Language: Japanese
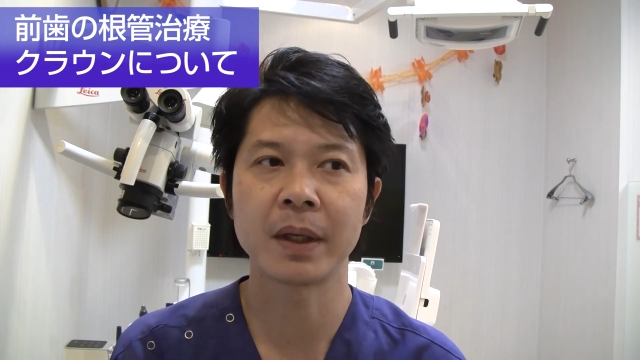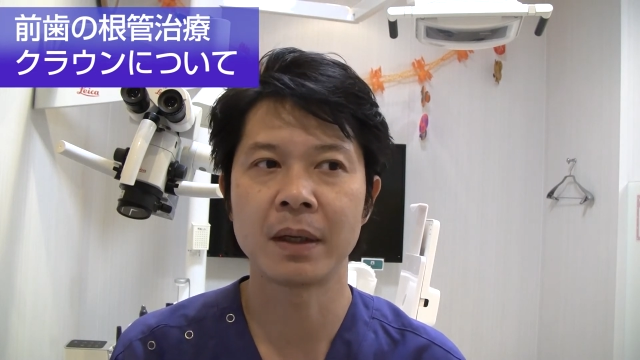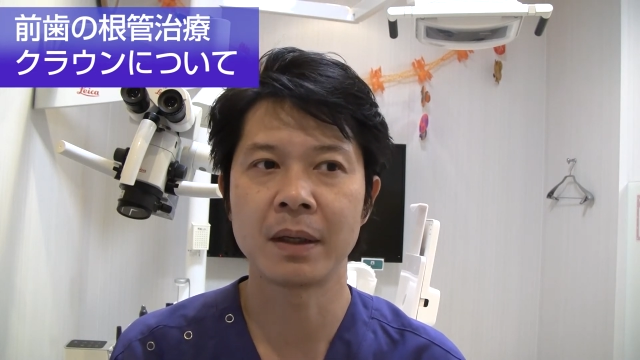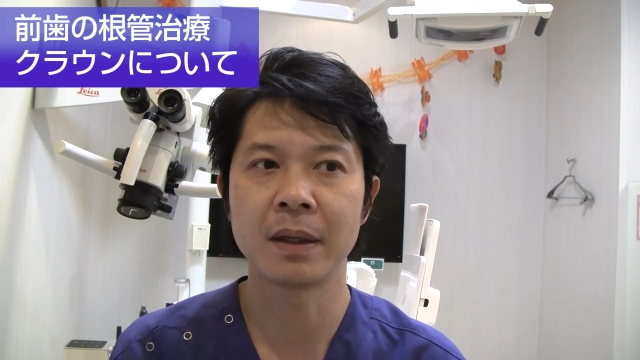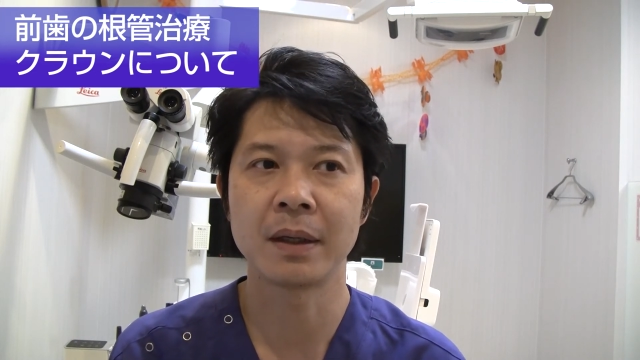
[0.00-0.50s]

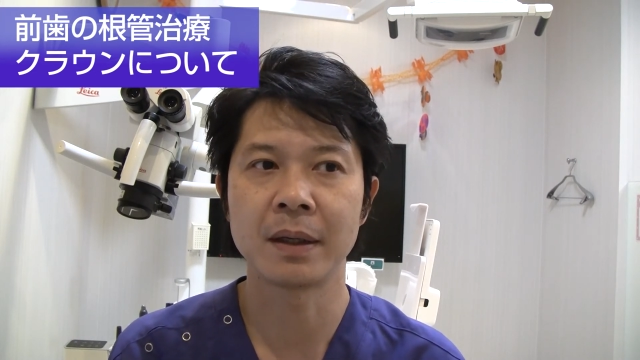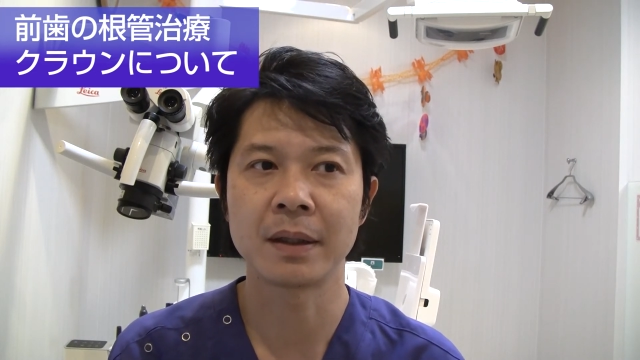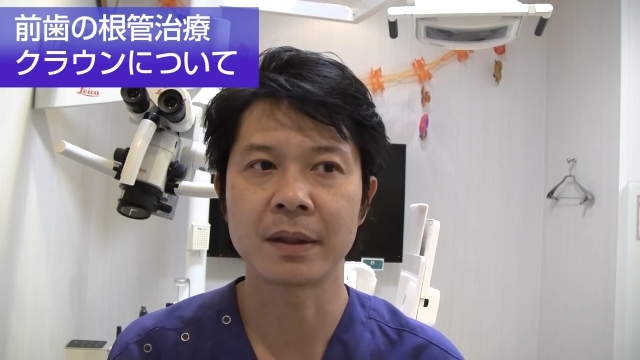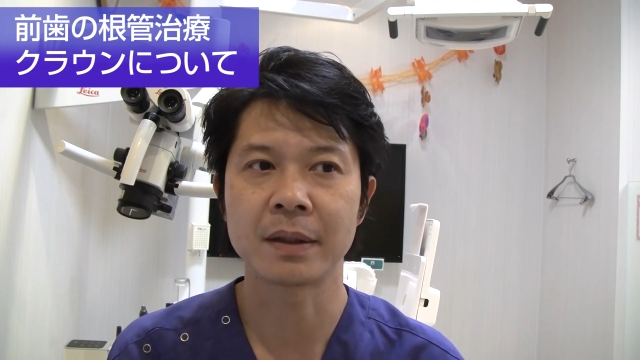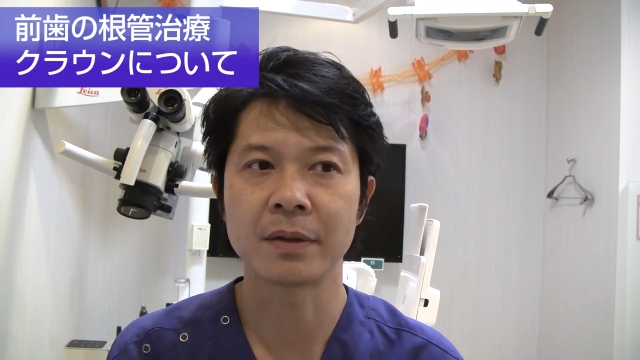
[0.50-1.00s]

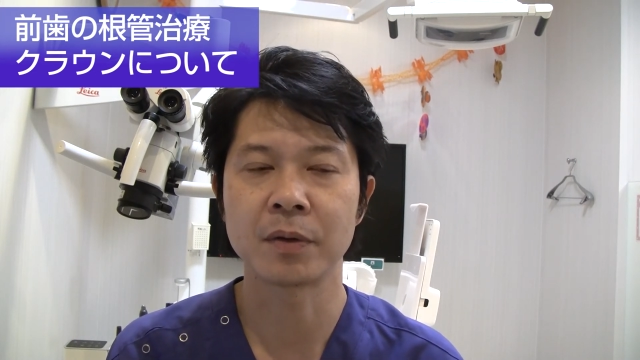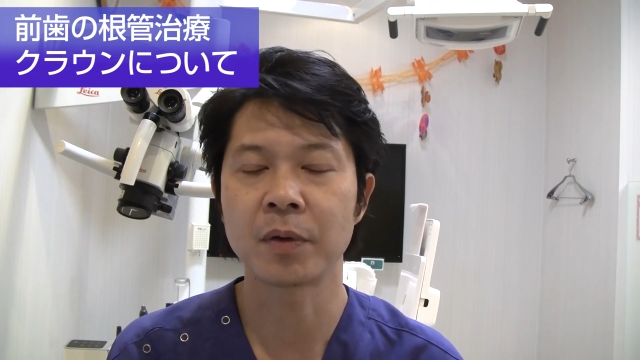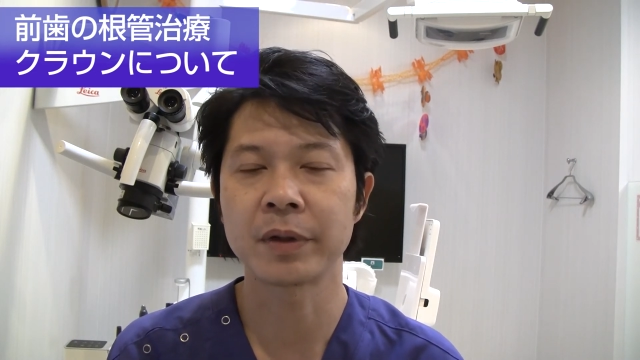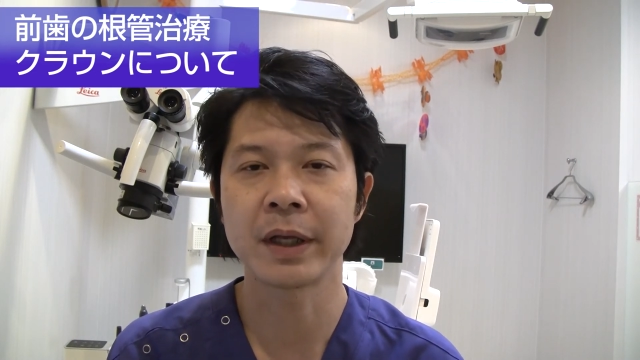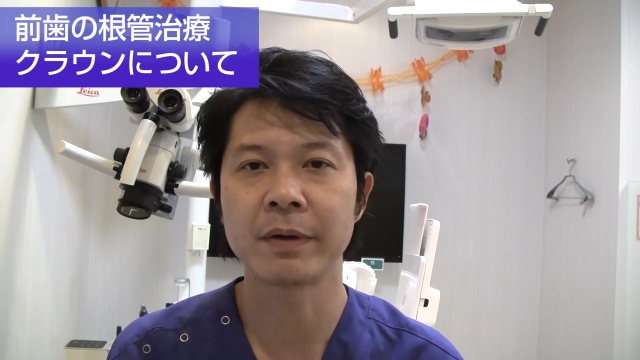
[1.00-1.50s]
えー、
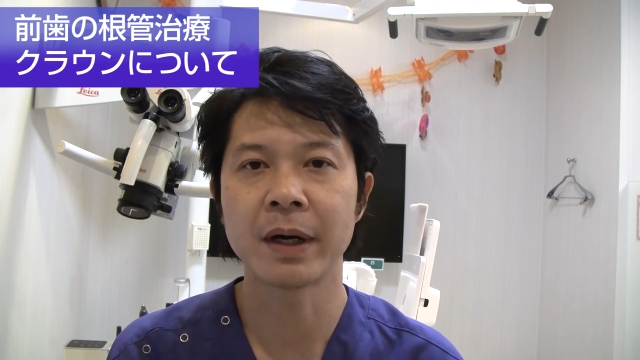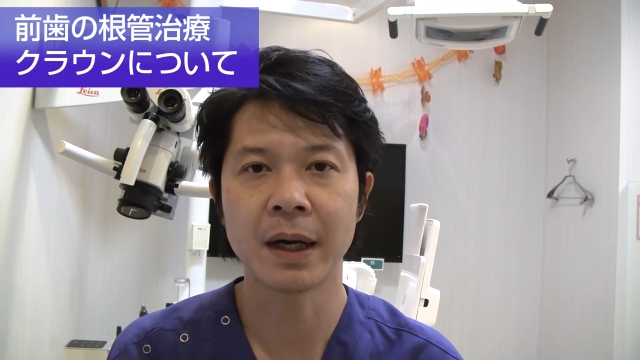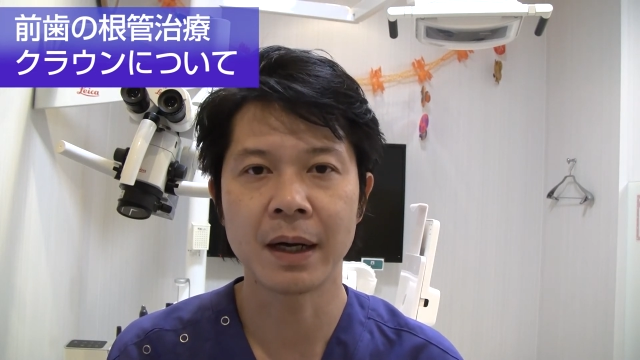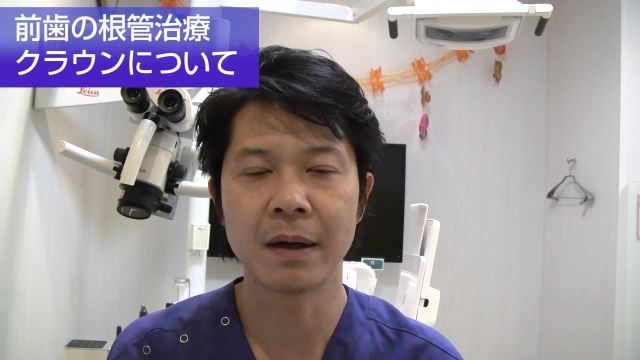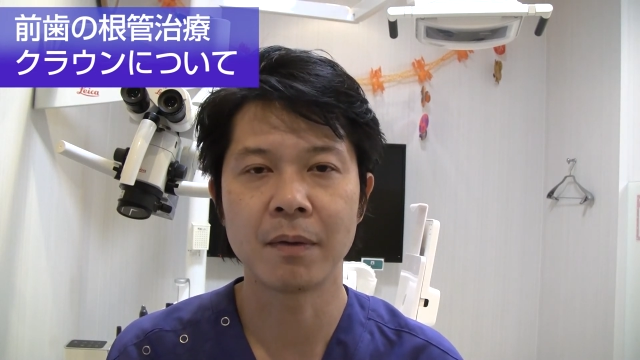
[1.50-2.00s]
残っている
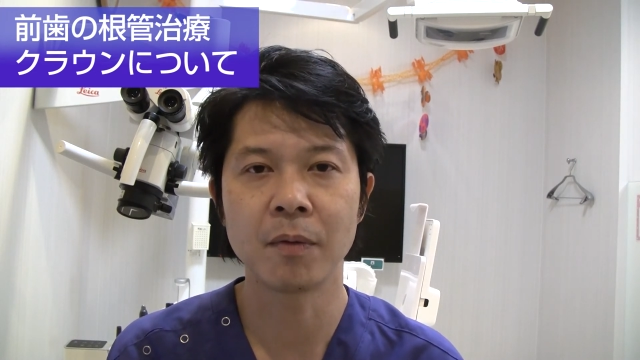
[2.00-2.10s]
歯